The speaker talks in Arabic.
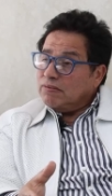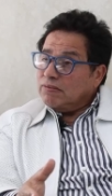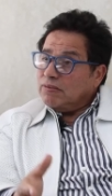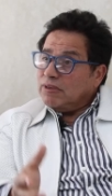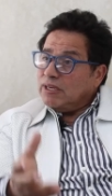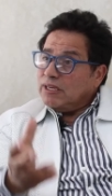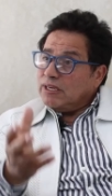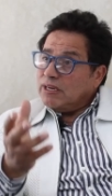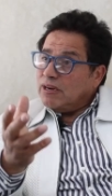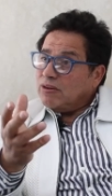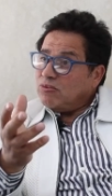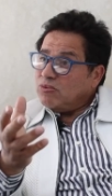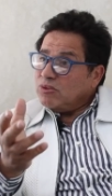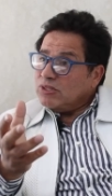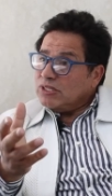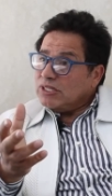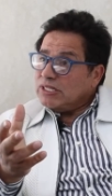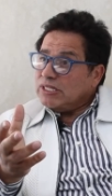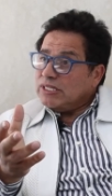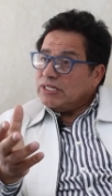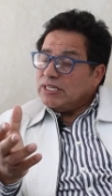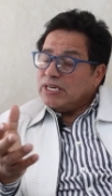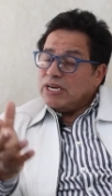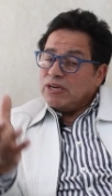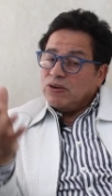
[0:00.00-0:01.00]
لان
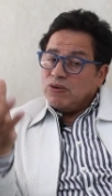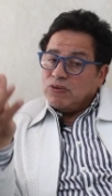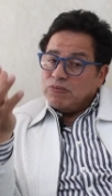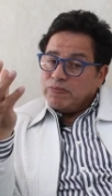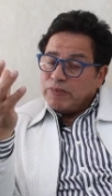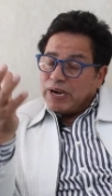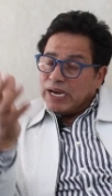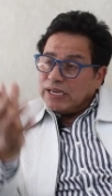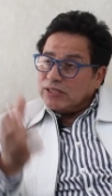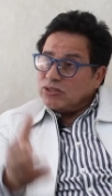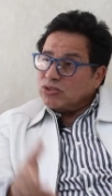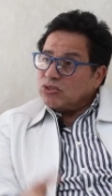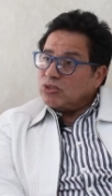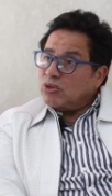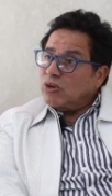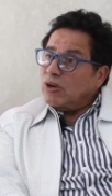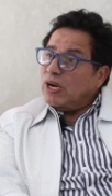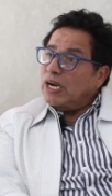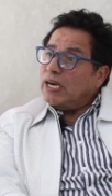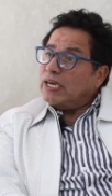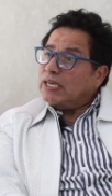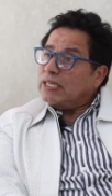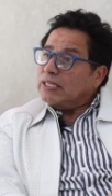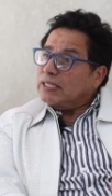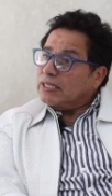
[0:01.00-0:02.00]
الوزن ديالو مع
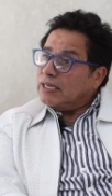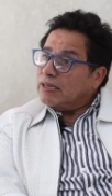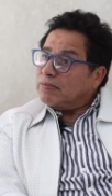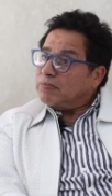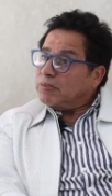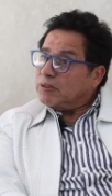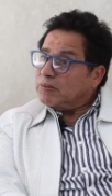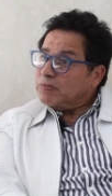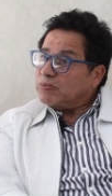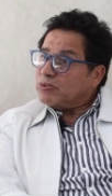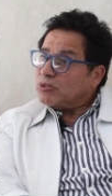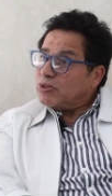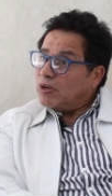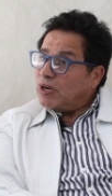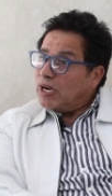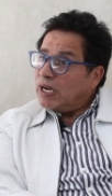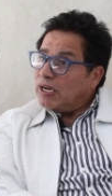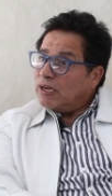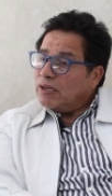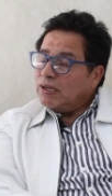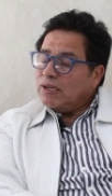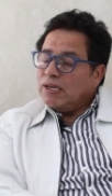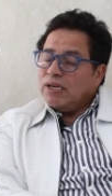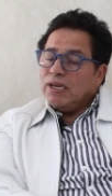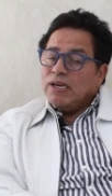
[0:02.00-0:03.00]
السرعه غادي يهبط بسرعه
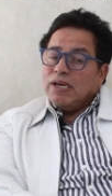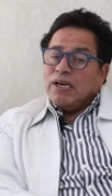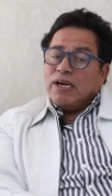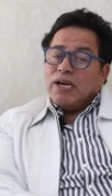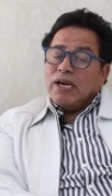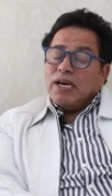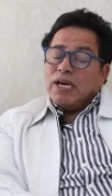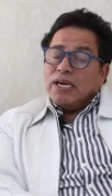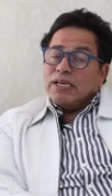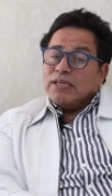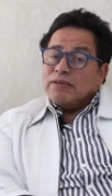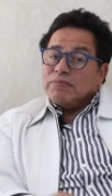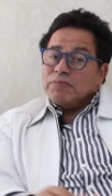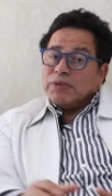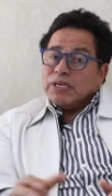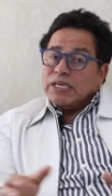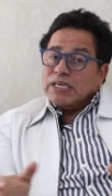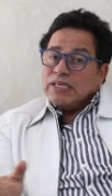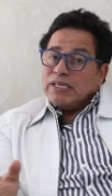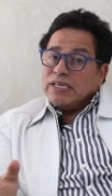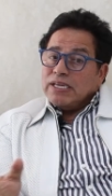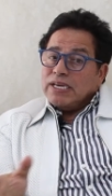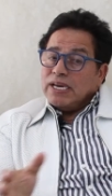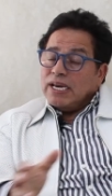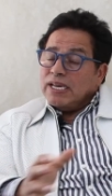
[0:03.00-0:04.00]

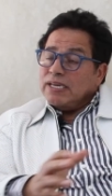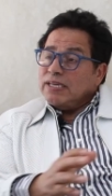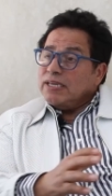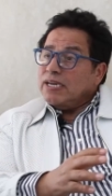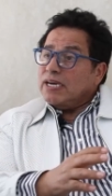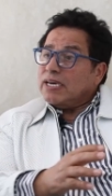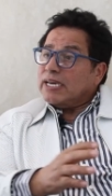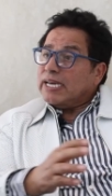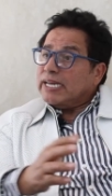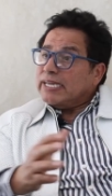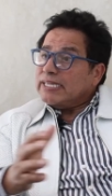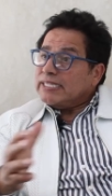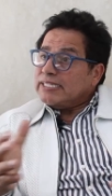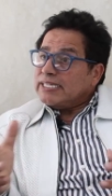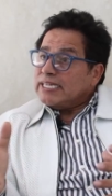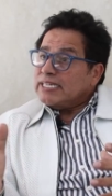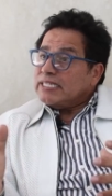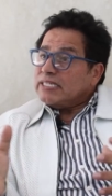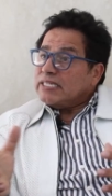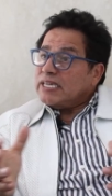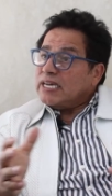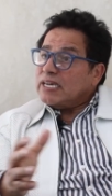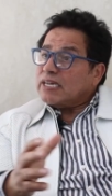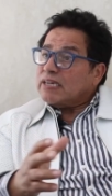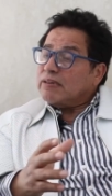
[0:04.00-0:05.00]
يمكن لان كان
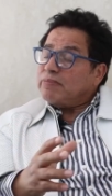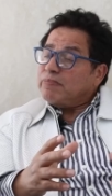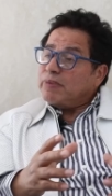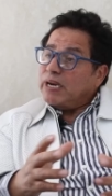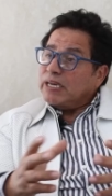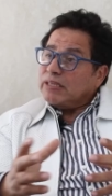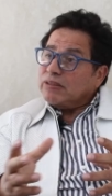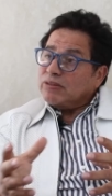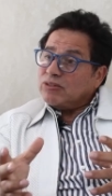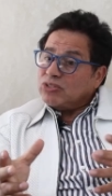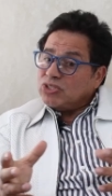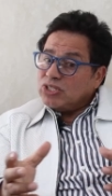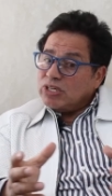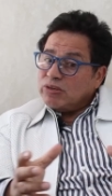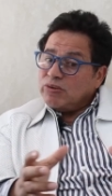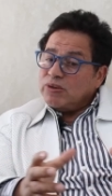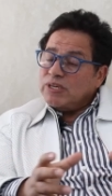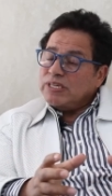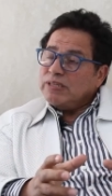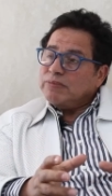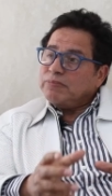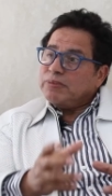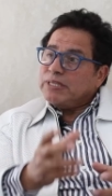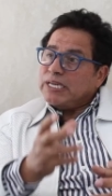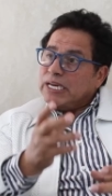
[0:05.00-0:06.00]
تيتحك مع دوك
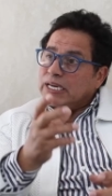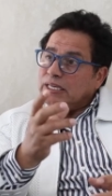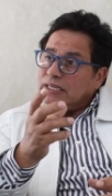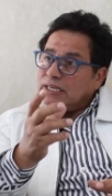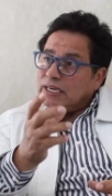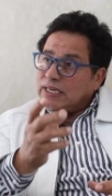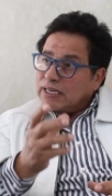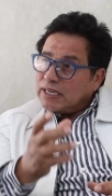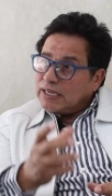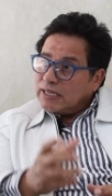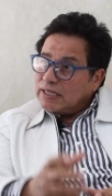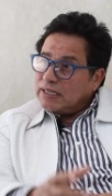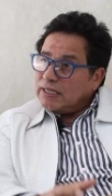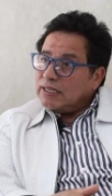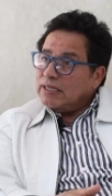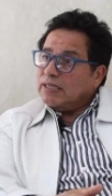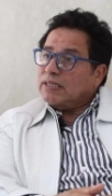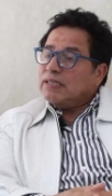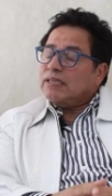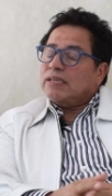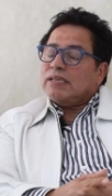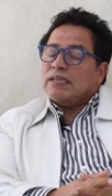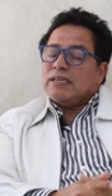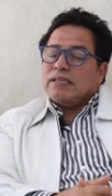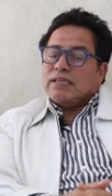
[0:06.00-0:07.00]
الجوانب ديال داك
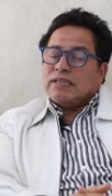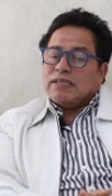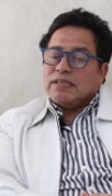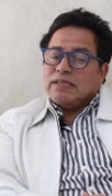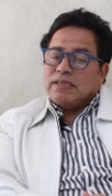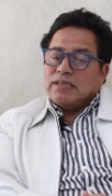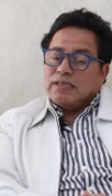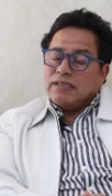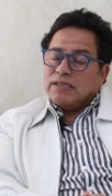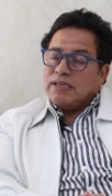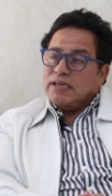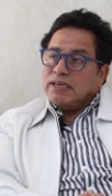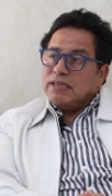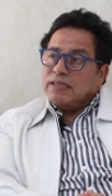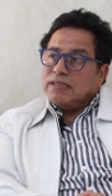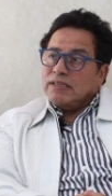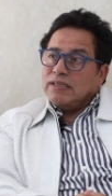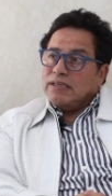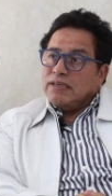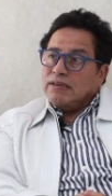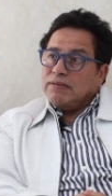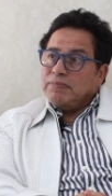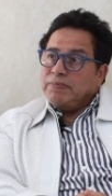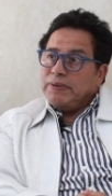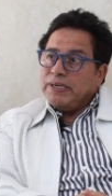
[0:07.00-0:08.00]
آه، آه،
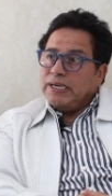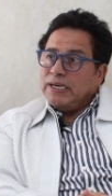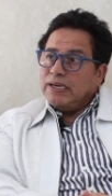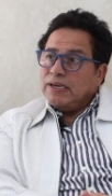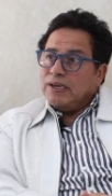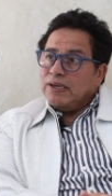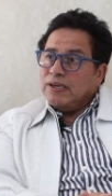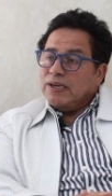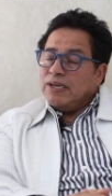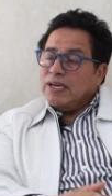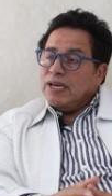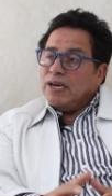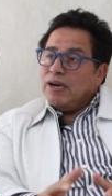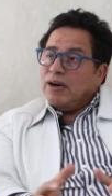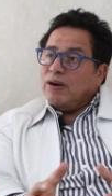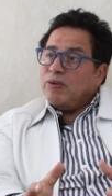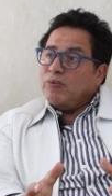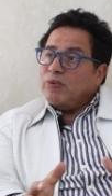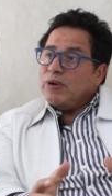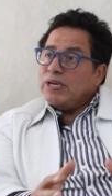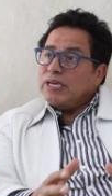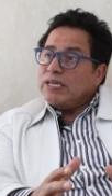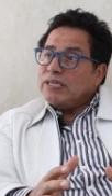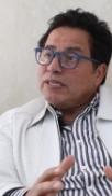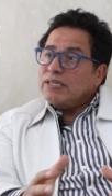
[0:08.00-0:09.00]
البير
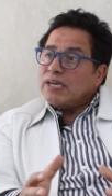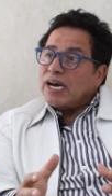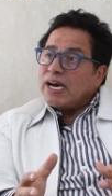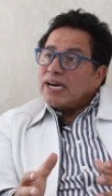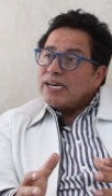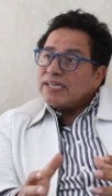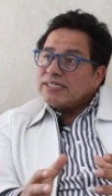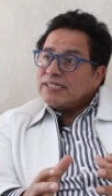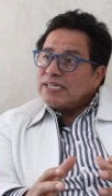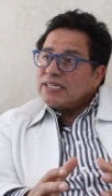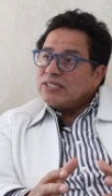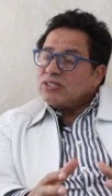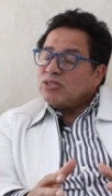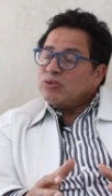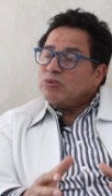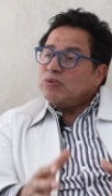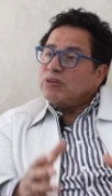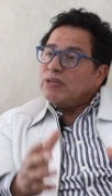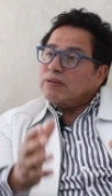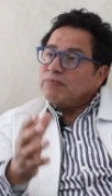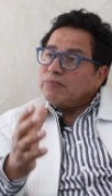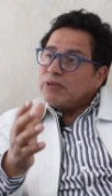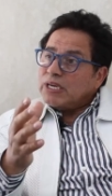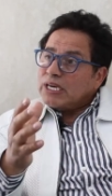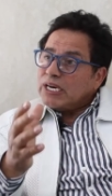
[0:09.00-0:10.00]
هو اللي نقصت
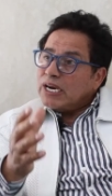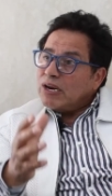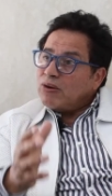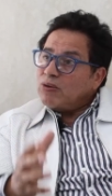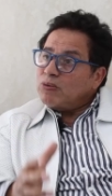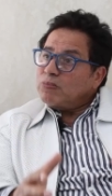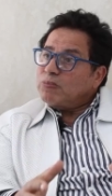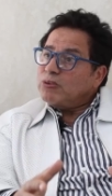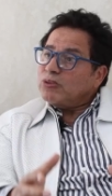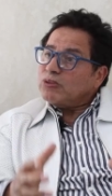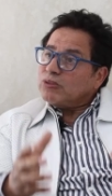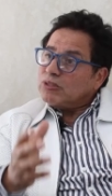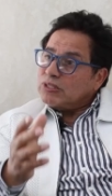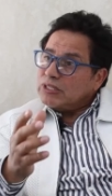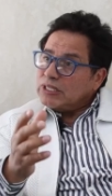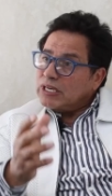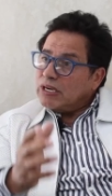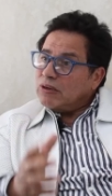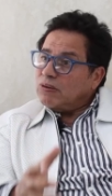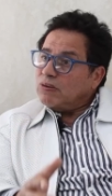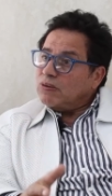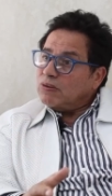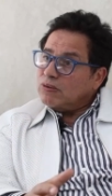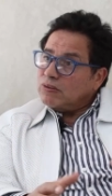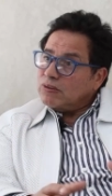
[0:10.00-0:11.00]
شويه من داك الهبوط
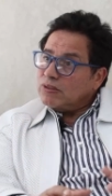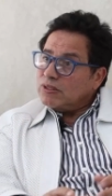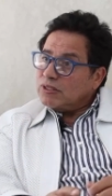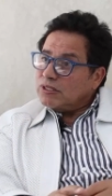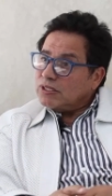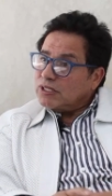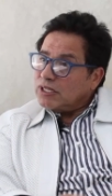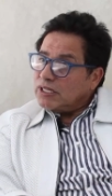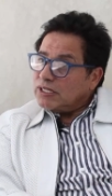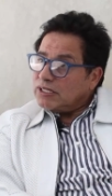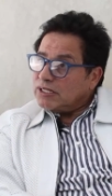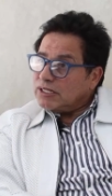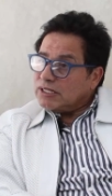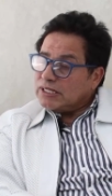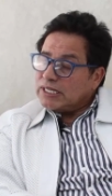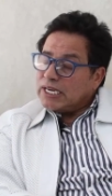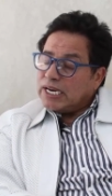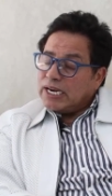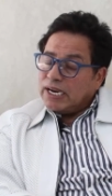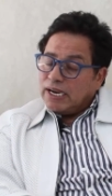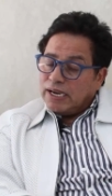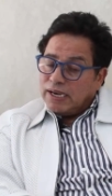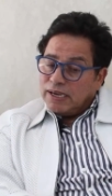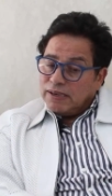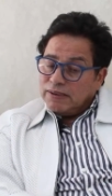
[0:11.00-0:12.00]
ديالو آه،
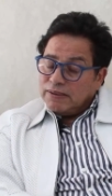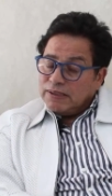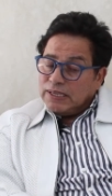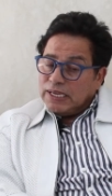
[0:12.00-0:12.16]
السريع